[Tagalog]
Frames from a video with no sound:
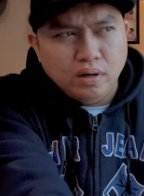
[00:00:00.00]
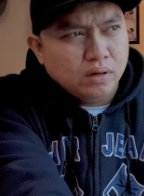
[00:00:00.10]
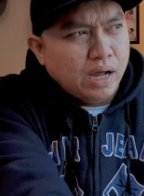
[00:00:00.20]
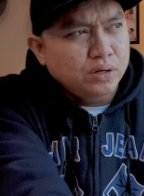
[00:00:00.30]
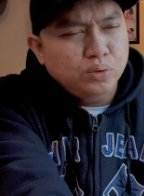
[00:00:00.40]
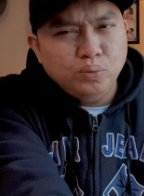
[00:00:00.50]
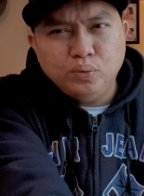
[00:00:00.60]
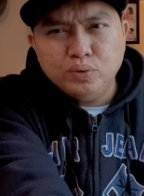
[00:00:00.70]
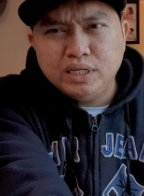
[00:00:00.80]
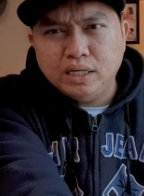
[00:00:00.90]
Canon
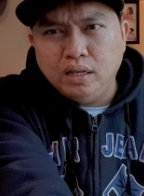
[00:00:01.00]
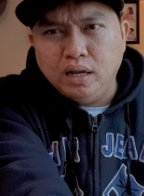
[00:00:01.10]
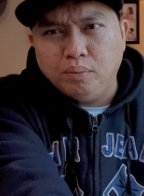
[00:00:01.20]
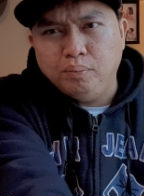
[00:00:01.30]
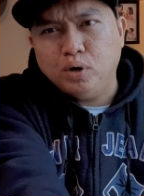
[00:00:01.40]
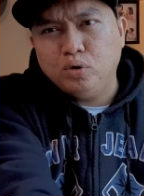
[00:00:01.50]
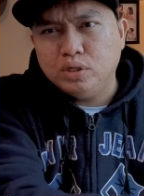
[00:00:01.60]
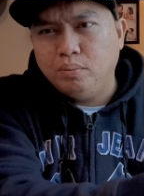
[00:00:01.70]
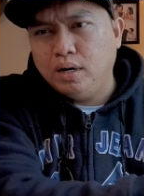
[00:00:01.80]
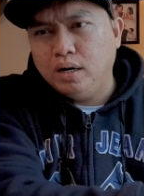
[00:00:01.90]
silag pero
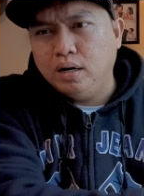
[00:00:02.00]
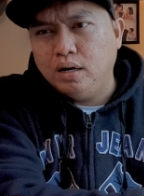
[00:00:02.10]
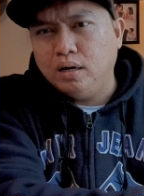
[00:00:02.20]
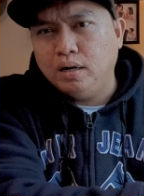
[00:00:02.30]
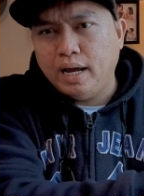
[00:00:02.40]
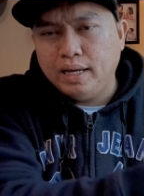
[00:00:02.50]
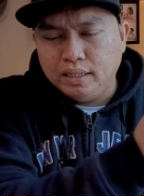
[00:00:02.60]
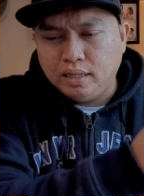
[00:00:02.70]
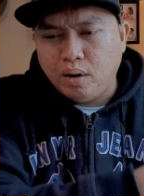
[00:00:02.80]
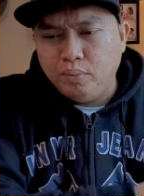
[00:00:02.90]
sa mga
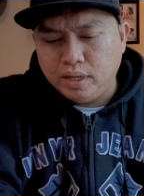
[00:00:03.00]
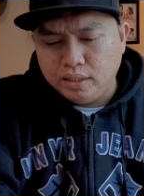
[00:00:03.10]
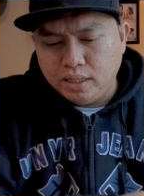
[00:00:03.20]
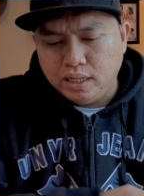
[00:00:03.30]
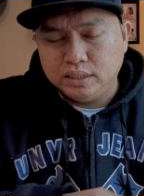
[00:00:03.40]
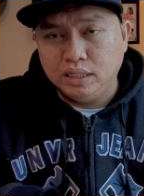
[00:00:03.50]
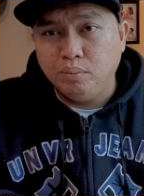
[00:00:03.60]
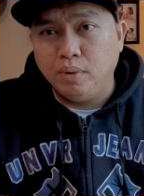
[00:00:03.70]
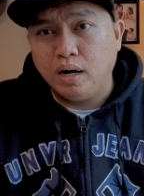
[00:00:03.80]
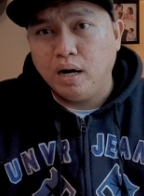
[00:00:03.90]
high-end camera nila
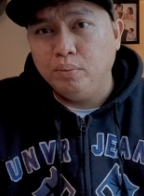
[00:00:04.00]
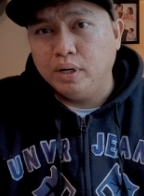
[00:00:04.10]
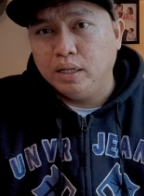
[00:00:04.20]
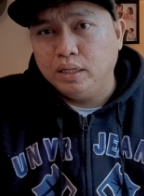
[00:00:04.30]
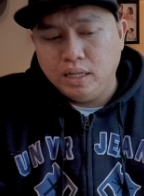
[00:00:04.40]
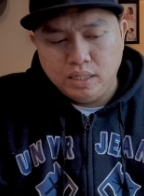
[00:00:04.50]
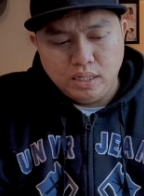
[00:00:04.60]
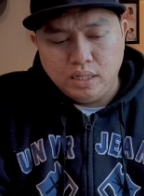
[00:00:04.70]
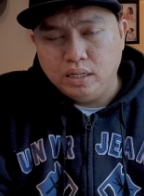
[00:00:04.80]
cinema camera nila na